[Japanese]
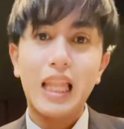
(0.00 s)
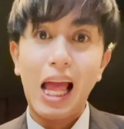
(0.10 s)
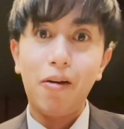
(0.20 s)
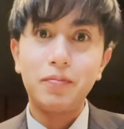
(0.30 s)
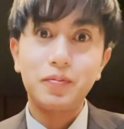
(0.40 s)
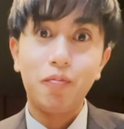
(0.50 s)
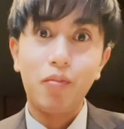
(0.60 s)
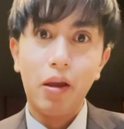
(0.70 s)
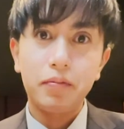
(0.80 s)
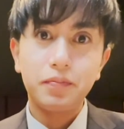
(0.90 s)
よかった
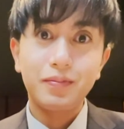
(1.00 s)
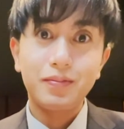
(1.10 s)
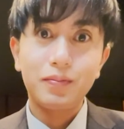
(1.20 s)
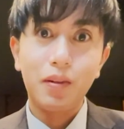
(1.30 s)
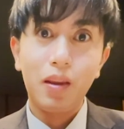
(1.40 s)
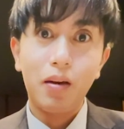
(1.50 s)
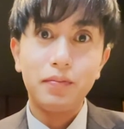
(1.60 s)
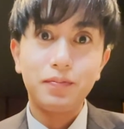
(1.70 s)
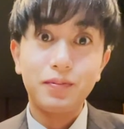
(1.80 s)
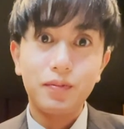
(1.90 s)
ら夜の毎
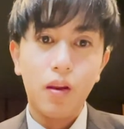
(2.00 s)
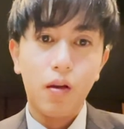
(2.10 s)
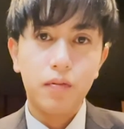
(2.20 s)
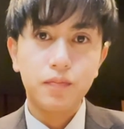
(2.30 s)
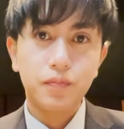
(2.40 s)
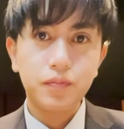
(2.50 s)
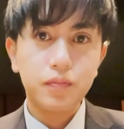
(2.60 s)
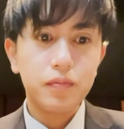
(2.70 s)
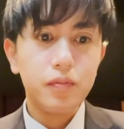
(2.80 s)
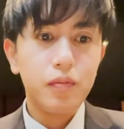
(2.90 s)
週金曜日の8時
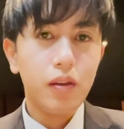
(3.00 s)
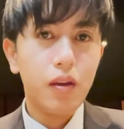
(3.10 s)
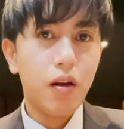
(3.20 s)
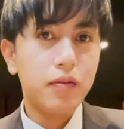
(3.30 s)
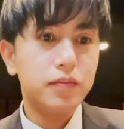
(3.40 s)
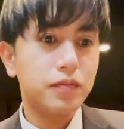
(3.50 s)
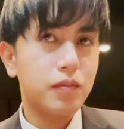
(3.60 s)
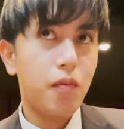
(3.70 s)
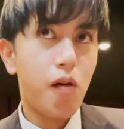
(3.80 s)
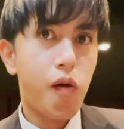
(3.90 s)
から
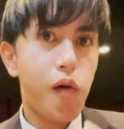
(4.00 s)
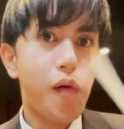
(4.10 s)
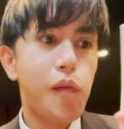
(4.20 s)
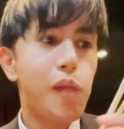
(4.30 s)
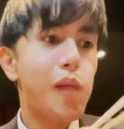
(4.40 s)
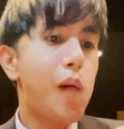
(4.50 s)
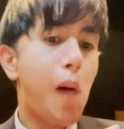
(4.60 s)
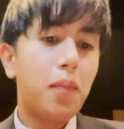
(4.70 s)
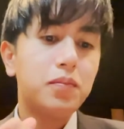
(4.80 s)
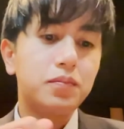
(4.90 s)
ミッド FM と
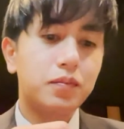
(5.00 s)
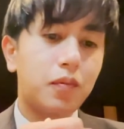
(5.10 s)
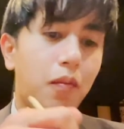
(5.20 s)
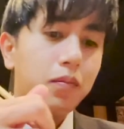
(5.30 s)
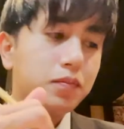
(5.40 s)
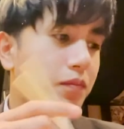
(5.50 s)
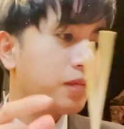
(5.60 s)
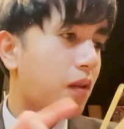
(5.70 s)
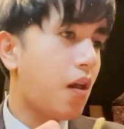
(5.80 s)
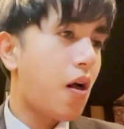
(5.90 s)
いうラジオで
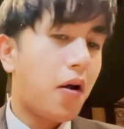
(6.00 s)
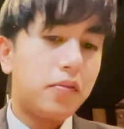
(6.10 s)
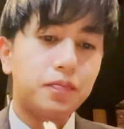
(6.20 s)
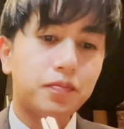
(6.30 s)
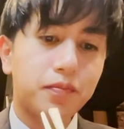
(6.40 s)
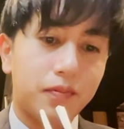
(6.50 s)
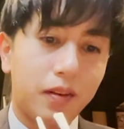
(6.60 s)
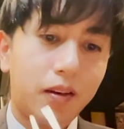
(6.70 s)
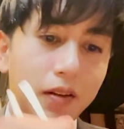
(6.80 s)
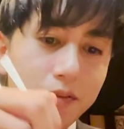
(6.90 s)
リズラジというアプリ
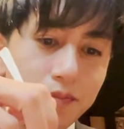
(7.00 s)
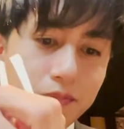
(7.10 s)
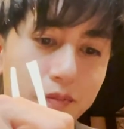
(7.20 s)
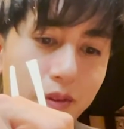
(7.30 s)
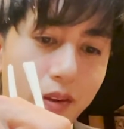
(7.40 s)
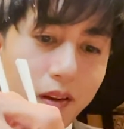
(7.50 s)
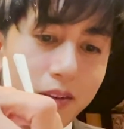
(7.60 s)
で聞きますので、